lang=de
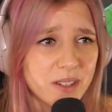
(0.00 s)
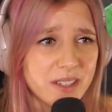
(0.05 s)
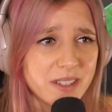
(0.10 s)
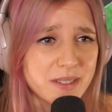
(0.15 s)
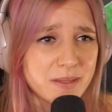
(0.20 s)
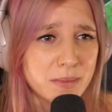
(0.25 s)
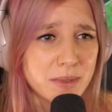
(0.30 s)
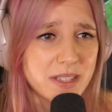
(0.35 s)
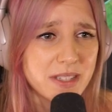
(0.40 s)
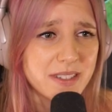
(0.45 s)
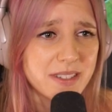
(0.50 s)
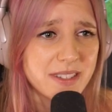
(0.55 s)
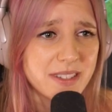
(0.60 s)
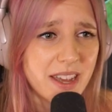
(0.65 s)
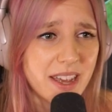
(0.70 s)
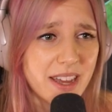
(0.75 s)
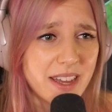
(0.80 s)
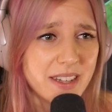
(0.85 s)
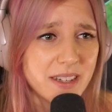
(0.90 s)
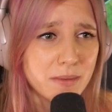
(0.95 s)
Das ist ein bisschen
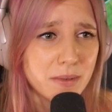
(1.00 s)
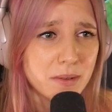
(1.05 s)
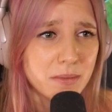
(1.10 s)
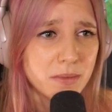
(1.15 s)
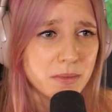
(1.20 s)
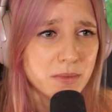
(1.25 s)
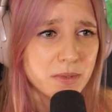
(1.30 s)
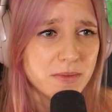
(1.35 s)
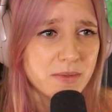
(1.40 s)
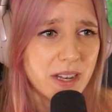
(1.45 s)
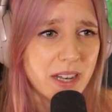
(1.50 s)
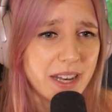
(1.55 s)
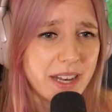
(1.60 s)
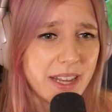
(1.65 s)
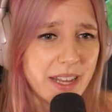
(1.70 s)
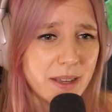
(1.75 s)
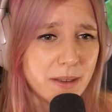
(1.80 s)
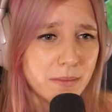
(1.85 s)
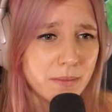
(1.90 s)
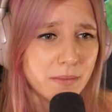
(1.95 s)
sad, aber damit müssen wir
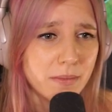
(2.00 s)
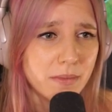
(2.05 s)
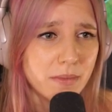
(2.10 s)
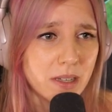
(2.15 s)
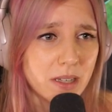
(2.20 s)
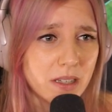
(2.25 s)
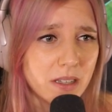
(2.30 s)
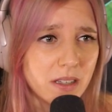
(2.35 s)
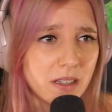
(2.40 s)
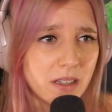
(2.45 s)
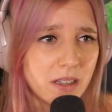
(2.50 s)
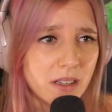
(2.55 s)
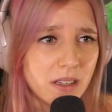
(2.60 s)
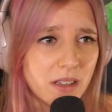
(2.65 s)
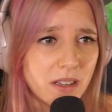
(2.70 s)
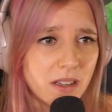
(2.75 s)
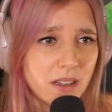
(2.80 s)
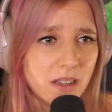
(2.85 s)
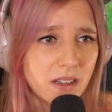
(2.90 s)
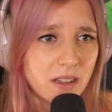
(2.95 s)
leben.
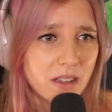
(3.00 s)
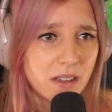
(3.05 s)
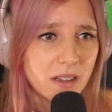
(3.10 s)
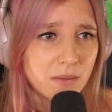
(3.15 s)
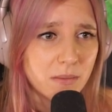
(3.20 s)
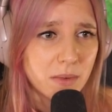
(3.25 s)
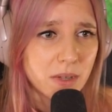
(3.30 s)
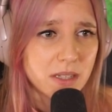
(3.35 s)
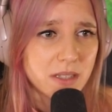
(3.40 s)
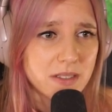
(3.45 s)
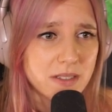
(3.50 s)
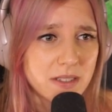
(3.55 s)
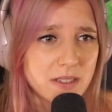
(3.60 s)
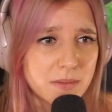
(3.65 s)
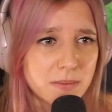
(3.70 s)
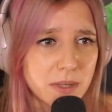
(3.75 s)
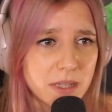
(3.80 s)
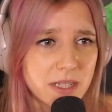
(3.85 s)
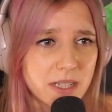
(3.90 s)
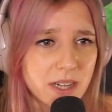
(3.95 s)
Ich mach das
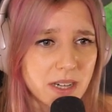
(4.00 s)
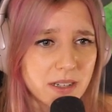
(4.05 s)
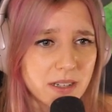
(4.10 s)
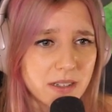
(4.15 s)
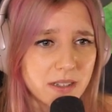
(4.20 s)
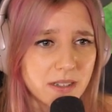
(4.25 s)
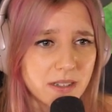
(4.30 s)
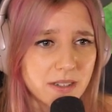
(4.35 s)
jetzt mal dahin.